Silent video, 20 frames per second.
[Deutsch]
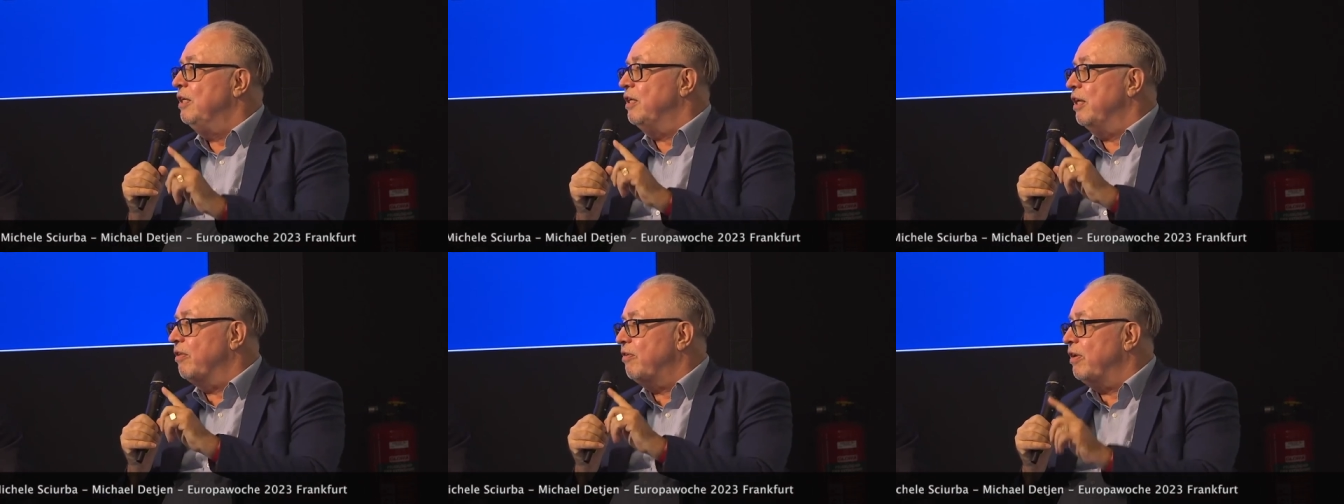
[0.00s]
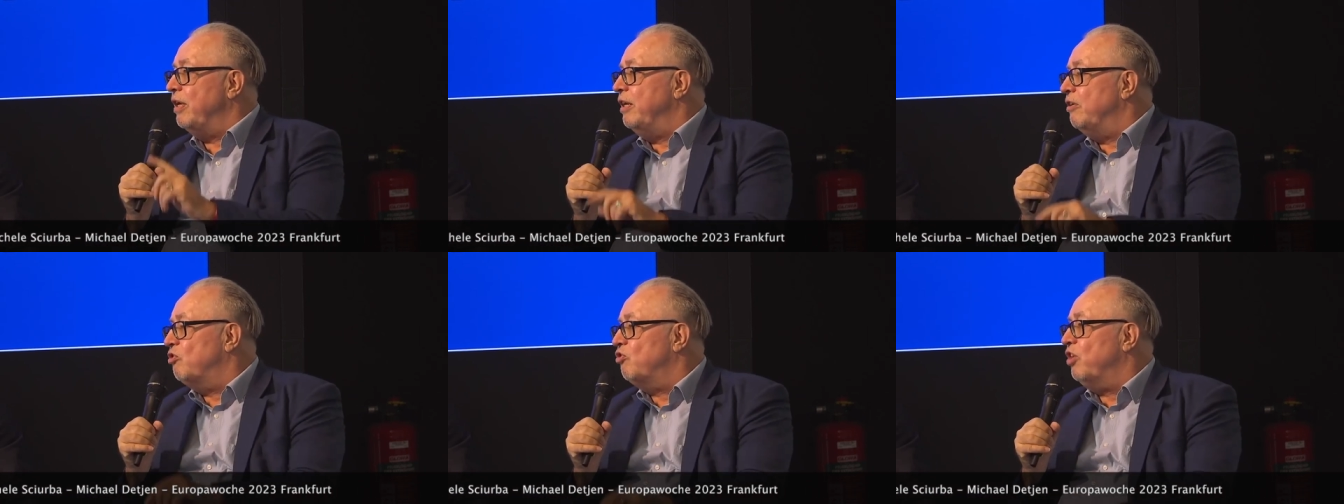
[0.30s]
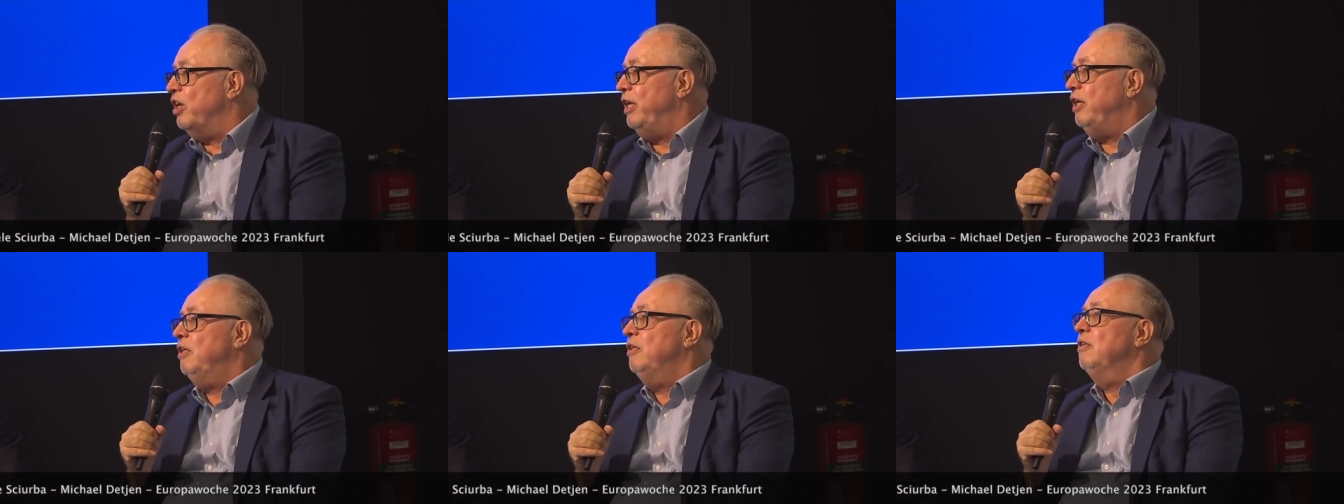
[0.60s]
Das
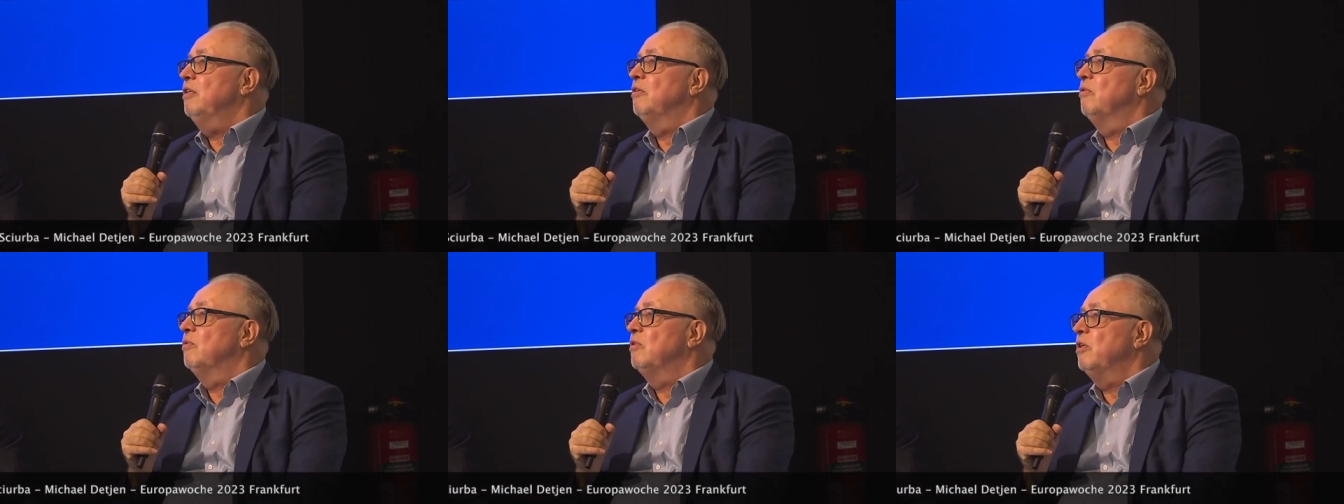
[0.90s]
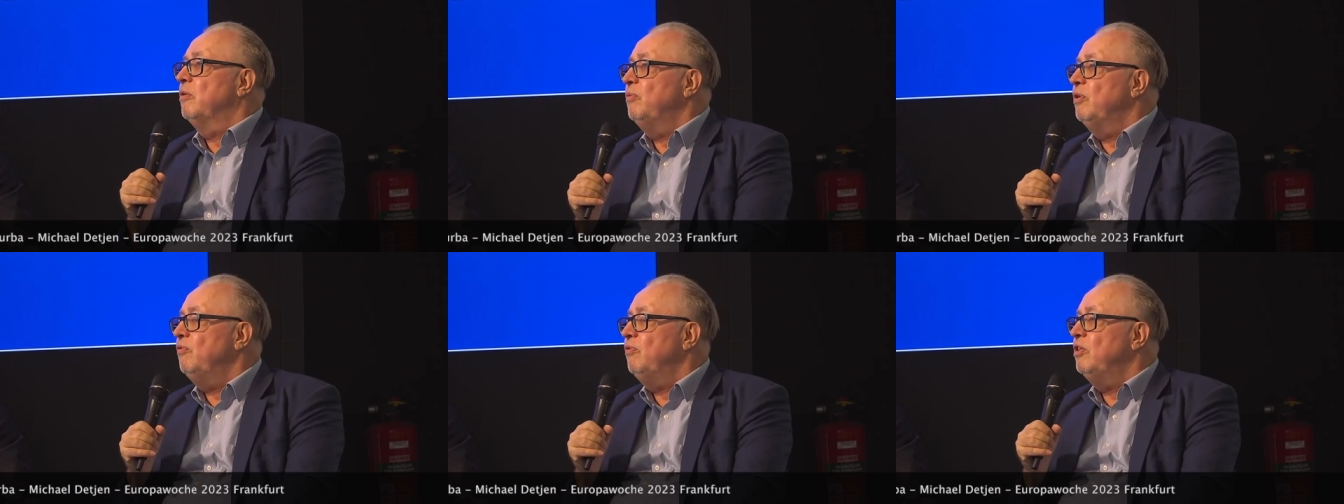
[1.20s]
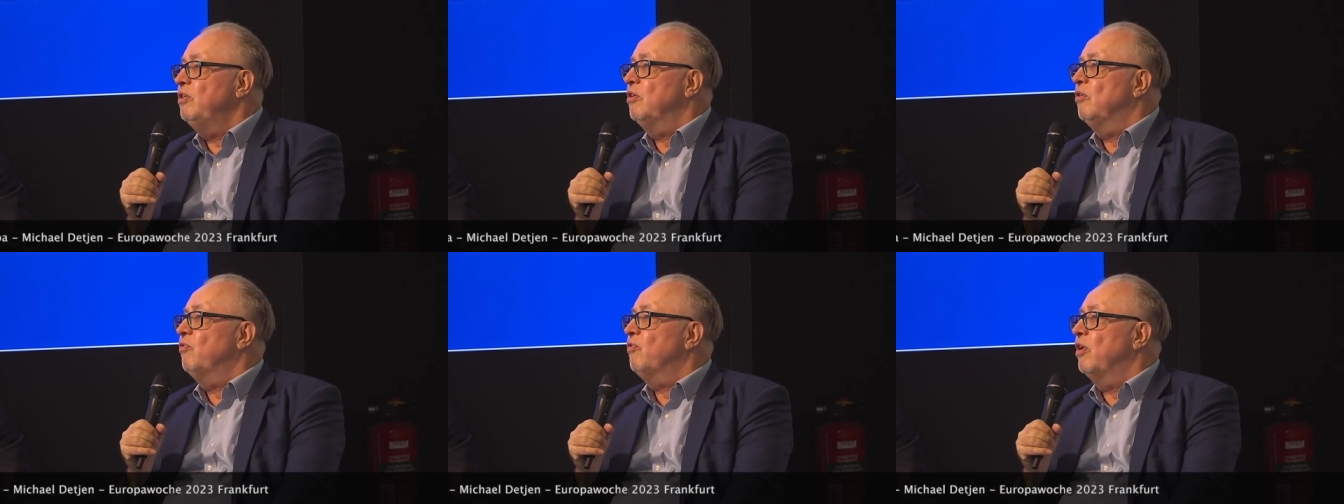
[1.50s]
Erschreckende, und damit
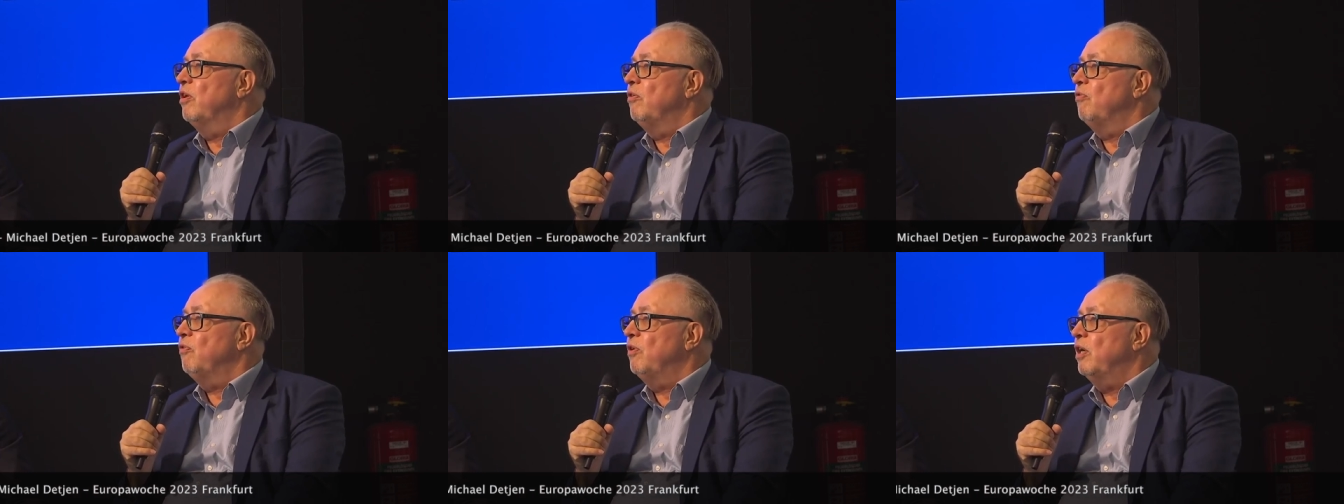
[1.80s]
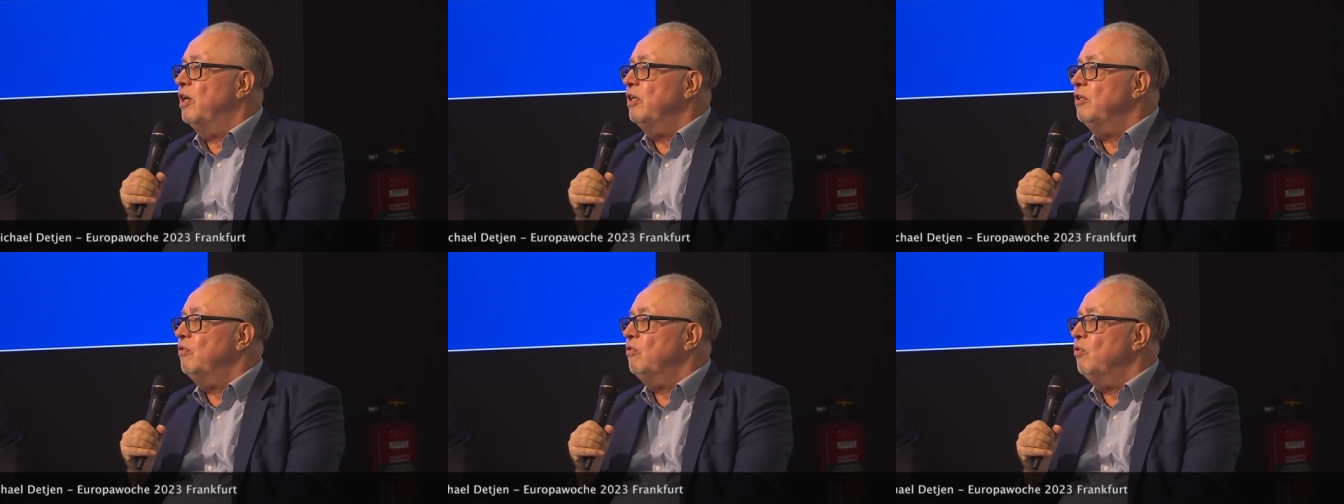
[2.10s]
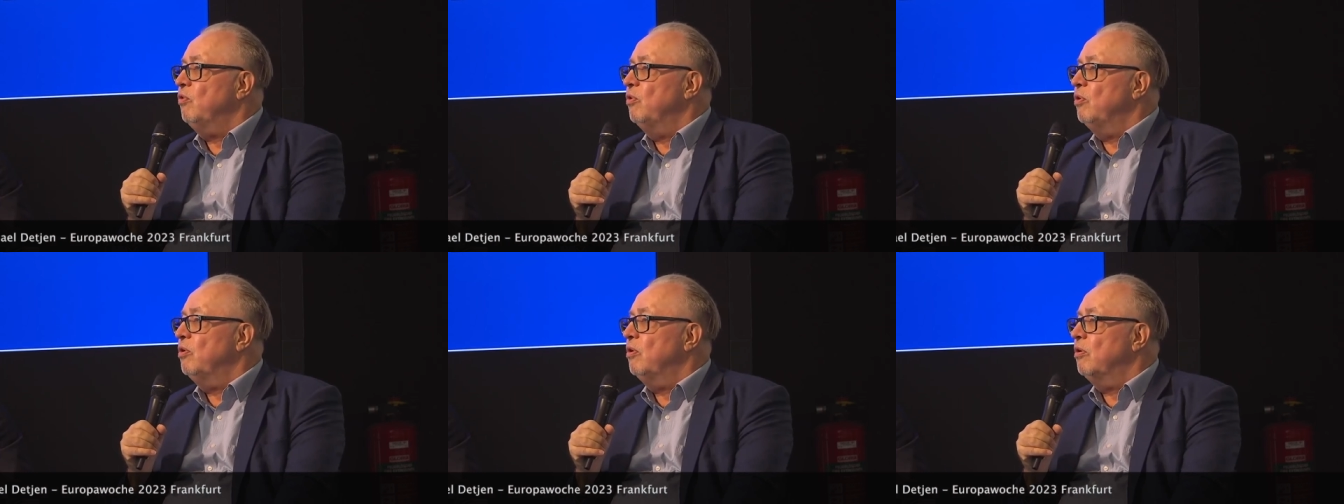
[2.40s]
will ich auf deine Frage
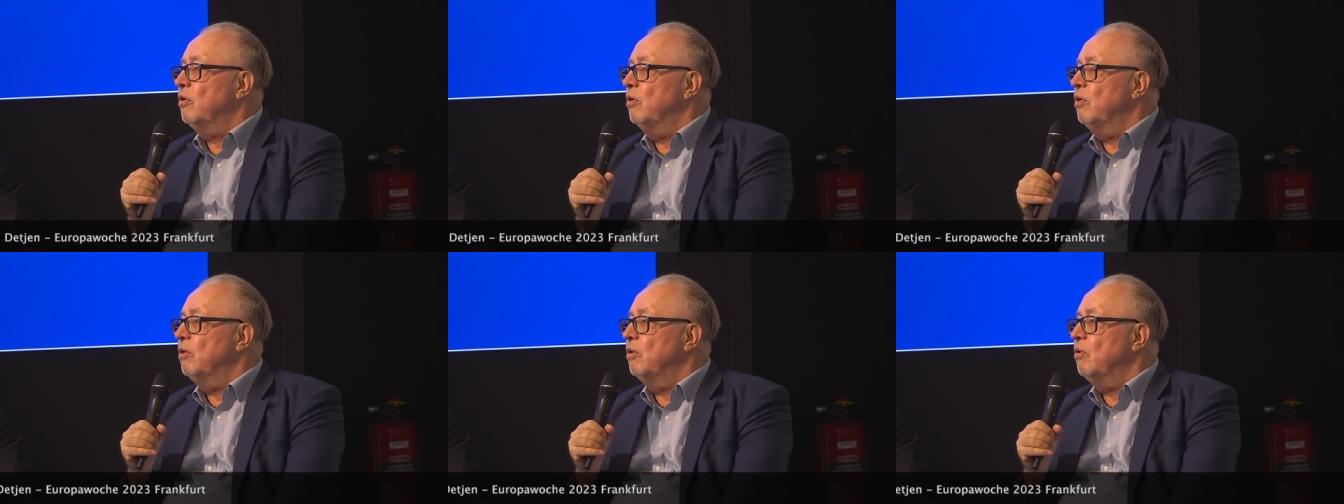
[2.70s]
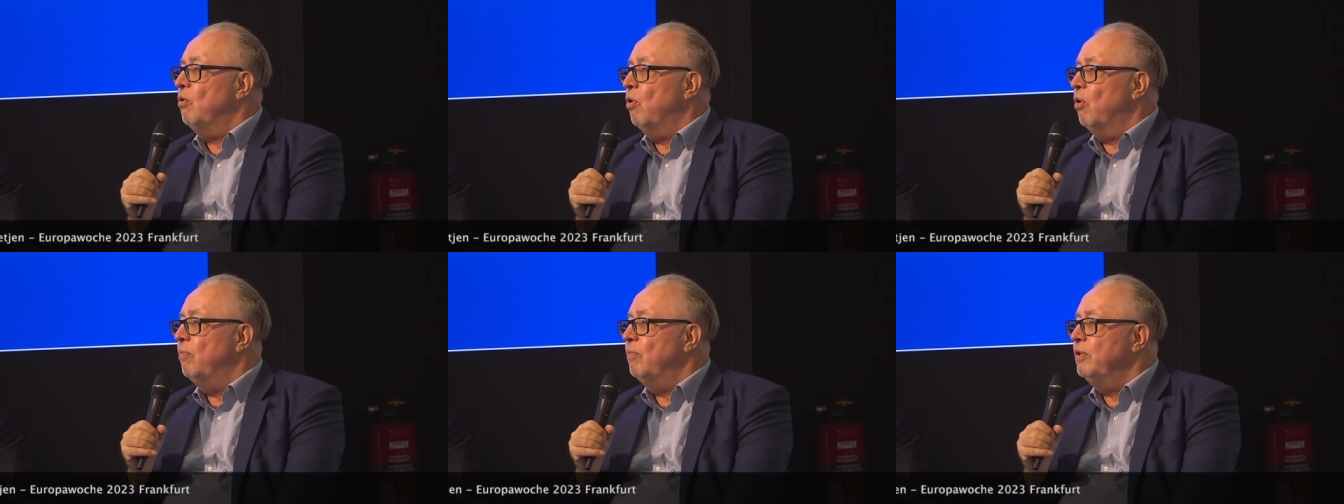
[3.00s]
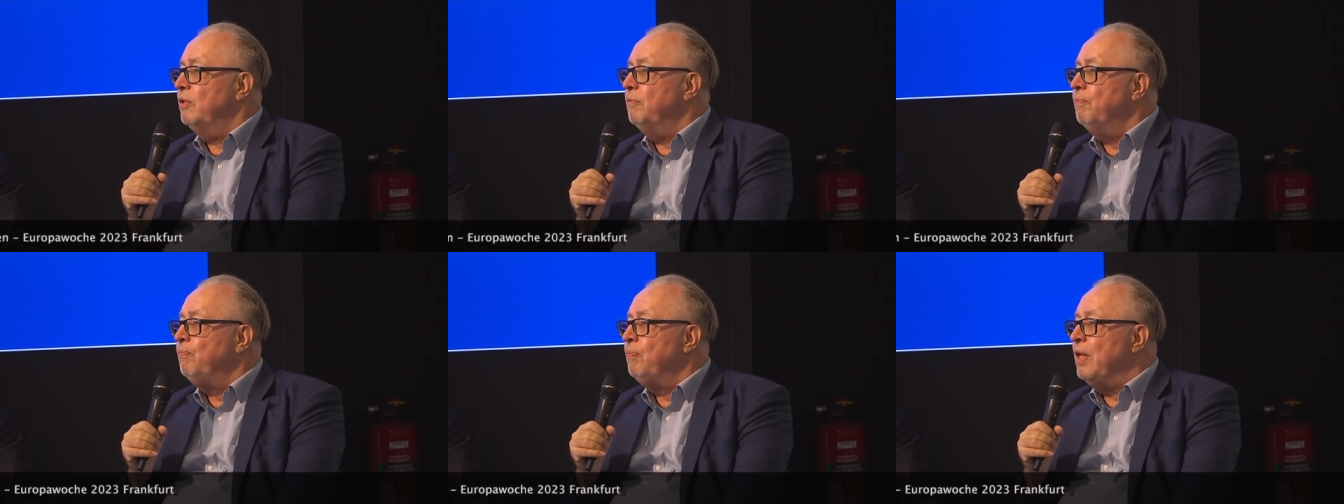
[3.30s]

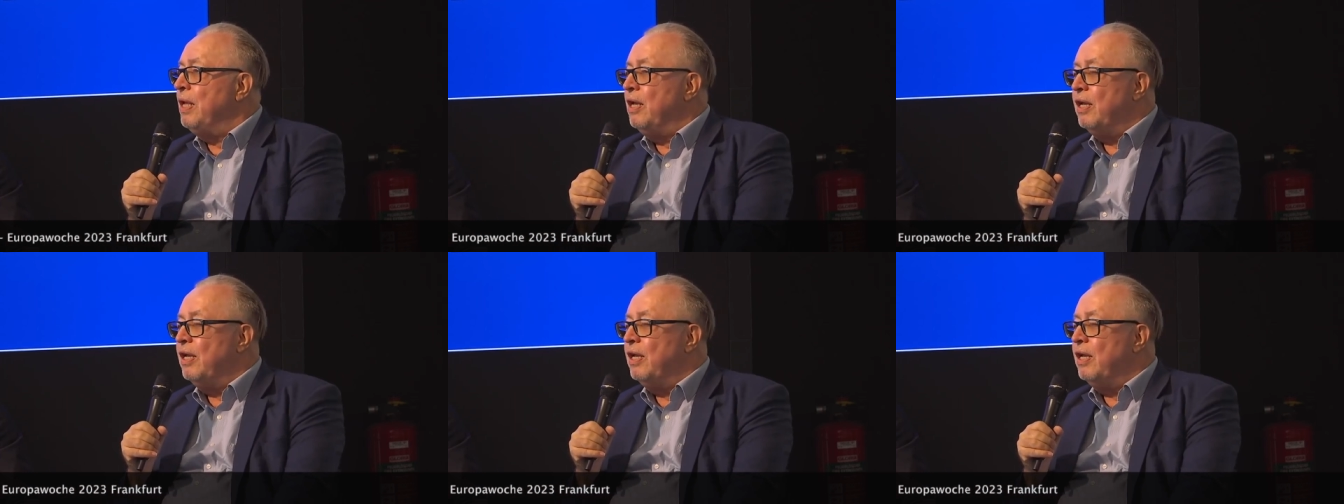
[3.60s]
zurückkommen,